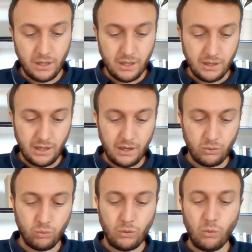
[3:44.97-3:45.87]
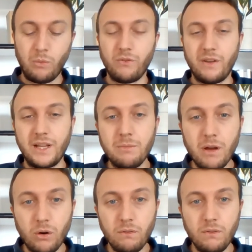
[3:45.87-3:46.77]
nella natura, l'uomo vive
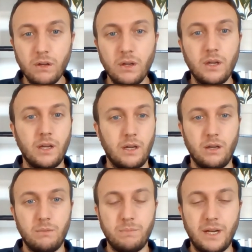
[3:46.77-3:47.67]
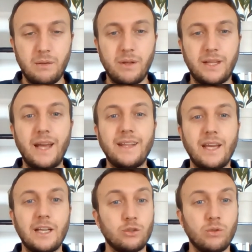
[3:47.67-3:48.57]
libero, eh, in piena libertà ed
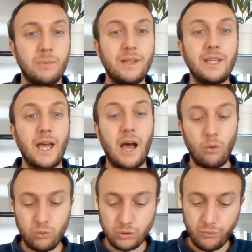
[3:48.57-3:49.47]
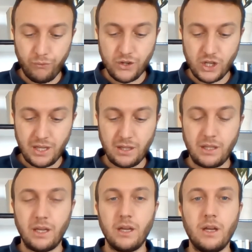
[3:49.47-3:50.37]
è assolutamente
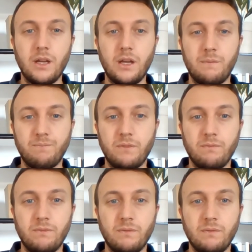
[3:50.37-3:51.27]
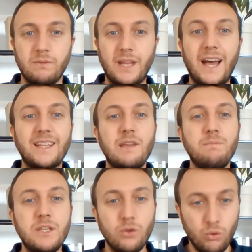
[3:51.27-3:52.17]
autosufficiente. Mm, ha dei
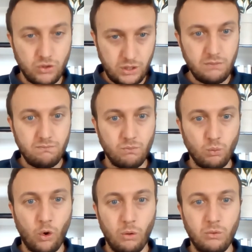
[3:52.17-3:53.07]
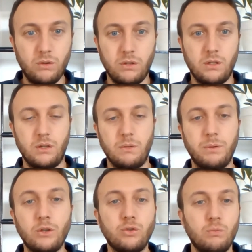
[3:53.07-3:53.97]
bisogni, l'uomo,
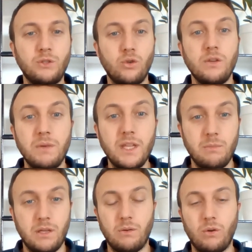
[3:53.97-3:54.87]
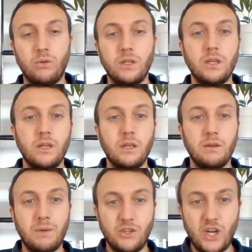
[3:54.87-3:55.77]
però sono bisogni minimi, quello di
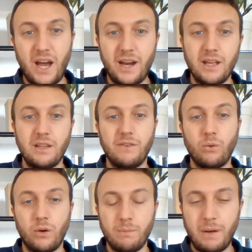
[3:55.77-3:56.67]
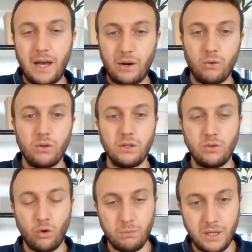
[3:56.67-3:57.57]
mangiare, di avere un riparo, di
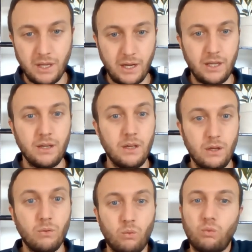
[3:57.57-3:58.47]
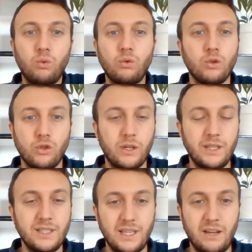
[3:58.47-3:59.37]
dormire, tutto ciò che
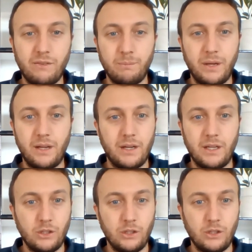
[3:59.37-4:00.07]
gli serve per eh,